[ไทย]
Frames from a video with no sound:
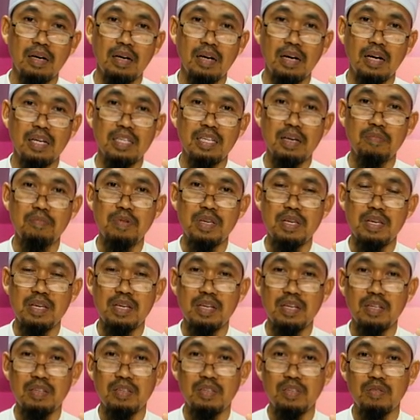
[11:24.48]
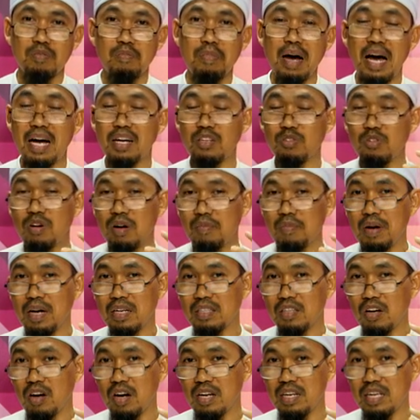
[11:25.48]
ก็จะมีบางช่วงบาง
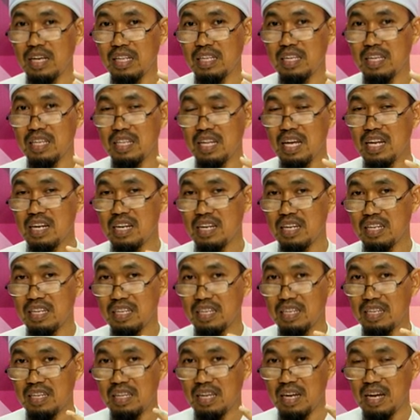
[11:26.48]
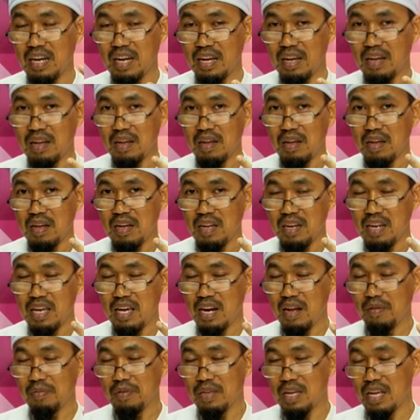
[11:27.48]
ตอนเนี่ยที่ท่านจะได้
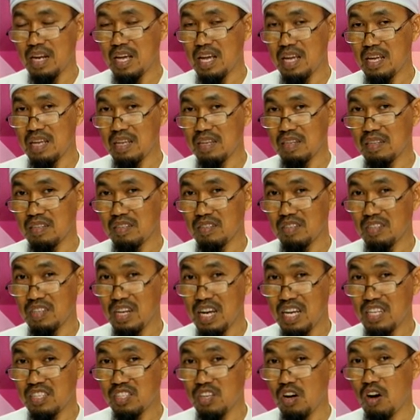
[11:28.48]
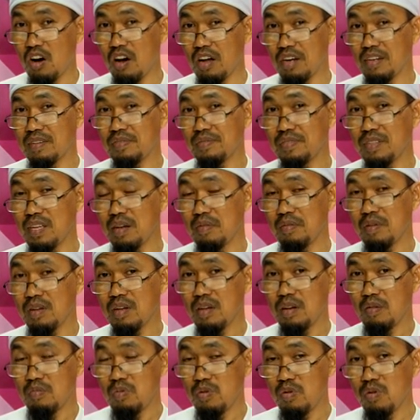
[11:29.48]
รับเกียรติให้สอนนะ
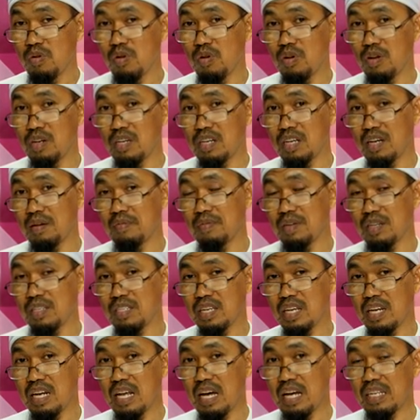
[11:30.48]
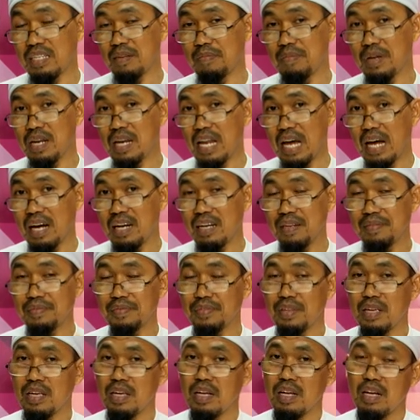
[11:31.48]
ผู้คนนะครับอย่างเช่นอาจจะเป็นหลัง
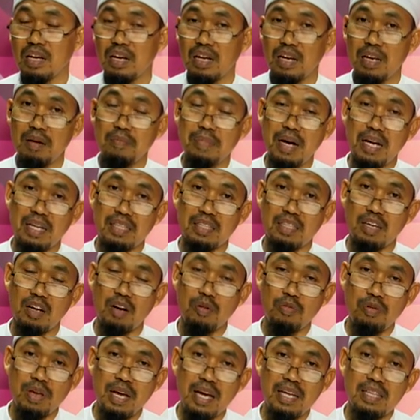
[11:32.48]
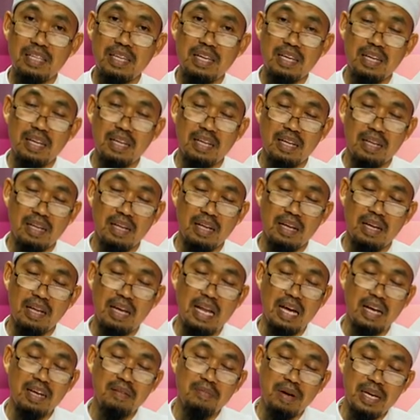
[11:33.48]
ละหมาดตะเราะวีห์ที่ห
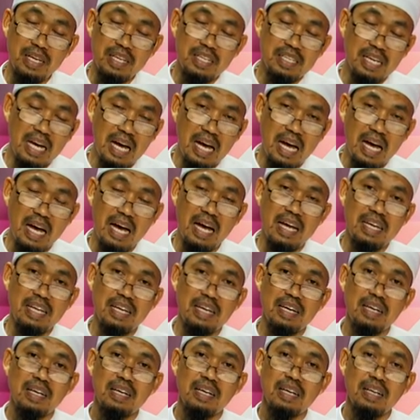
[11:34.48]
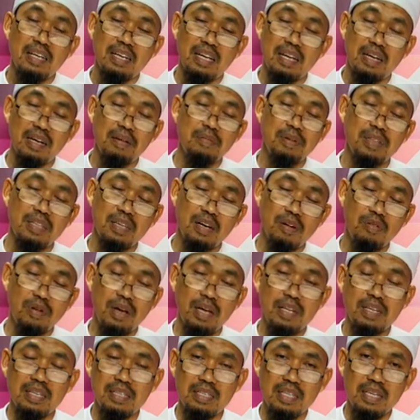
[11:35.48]
ลังละหมาดอิชานะหลังละหมาดตะเราะวี
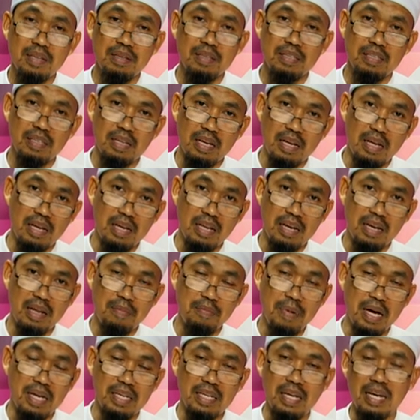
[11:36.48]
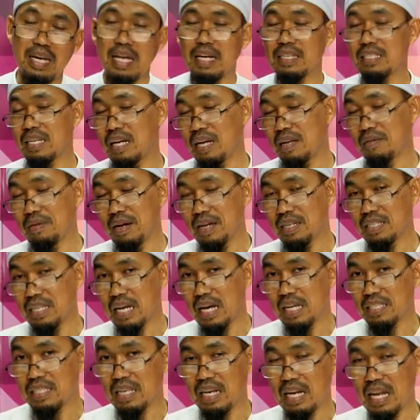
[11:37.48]
ห์ที่ละหมาดกันหลังจากละหมาดอิ
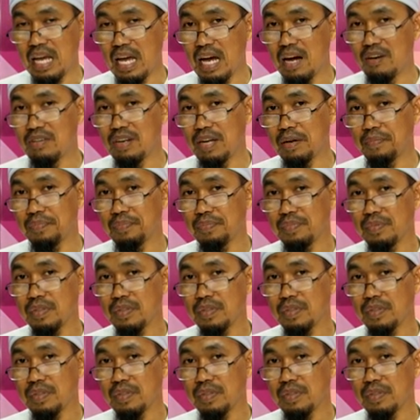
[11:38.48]
ชาเสร็จแล้วนะครับ